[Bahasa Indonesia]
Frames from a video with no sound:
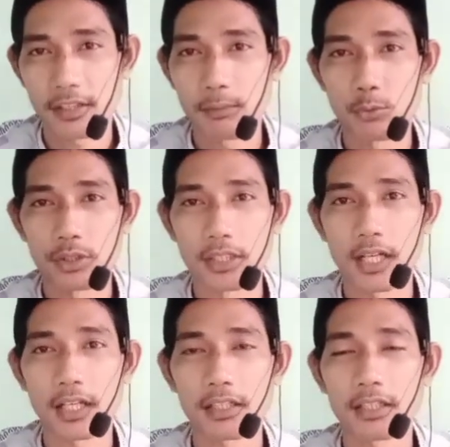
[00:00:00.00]

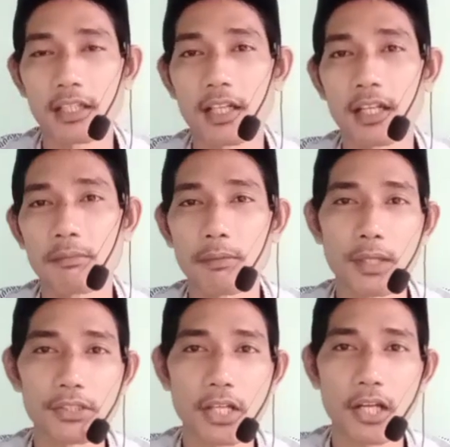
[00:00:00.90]
kemudian membaca